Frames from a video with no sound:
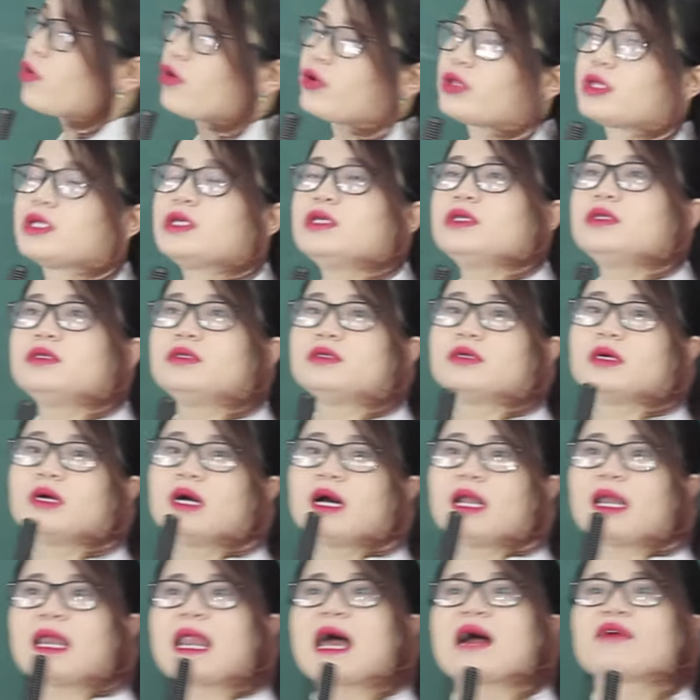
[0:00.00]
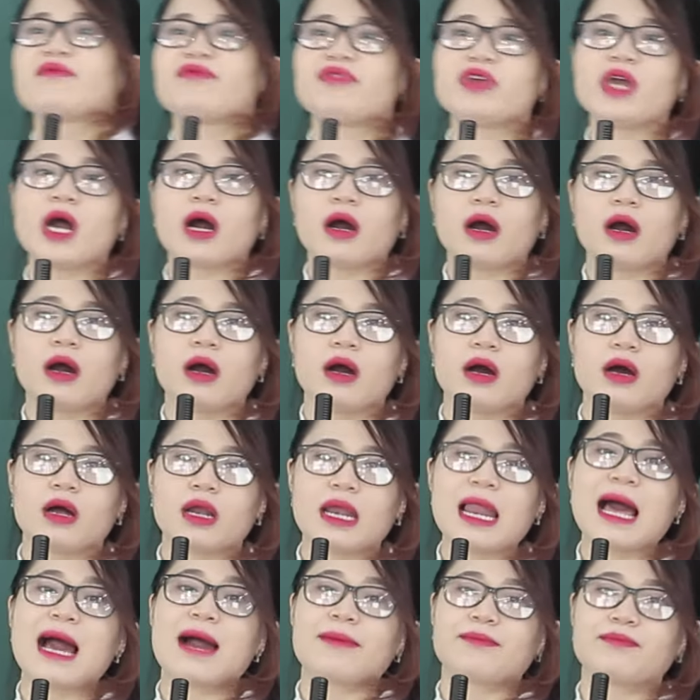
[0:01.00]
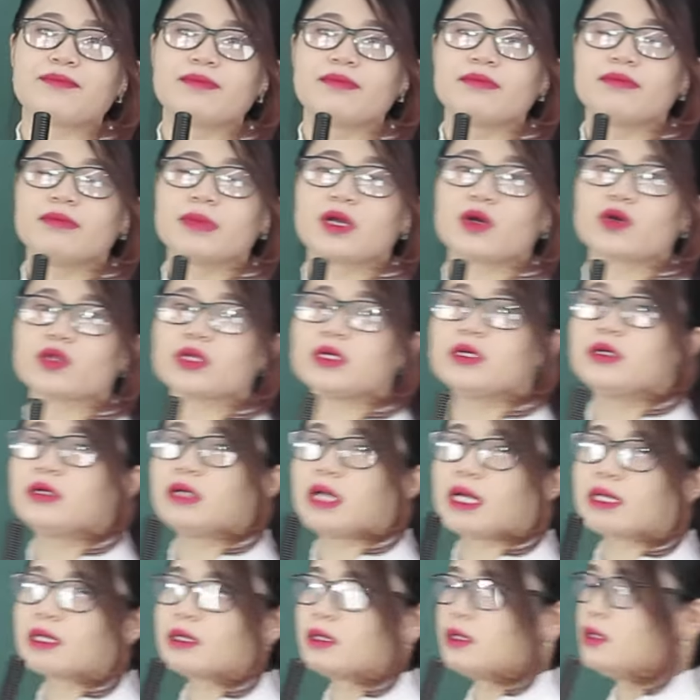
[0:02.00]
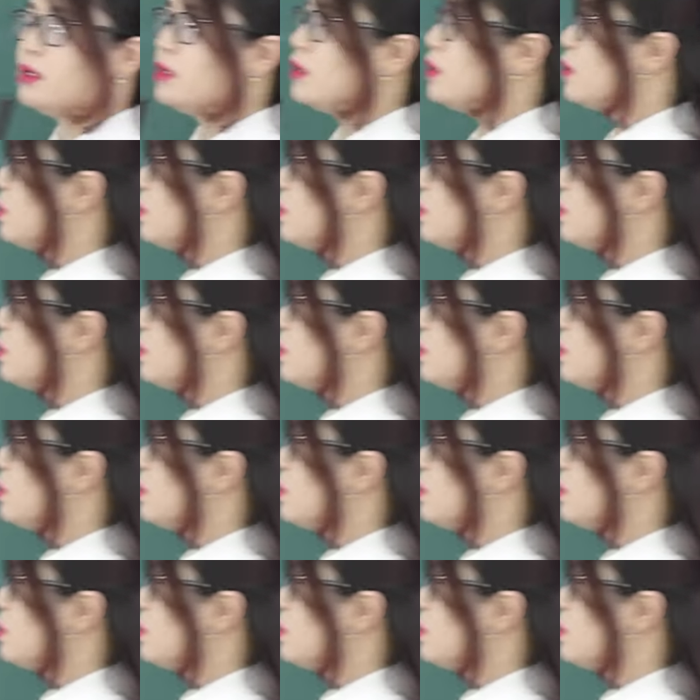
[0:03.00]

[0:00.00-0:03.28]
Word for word: cô có từ làm việc, làm. Mình có từ là từ